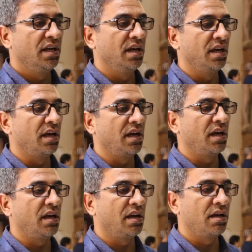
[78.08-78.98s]

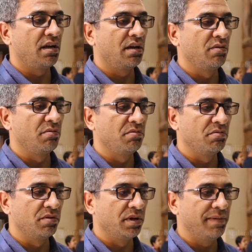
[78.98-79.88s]
آه،
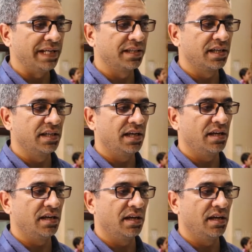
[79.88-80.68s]
وبعد كده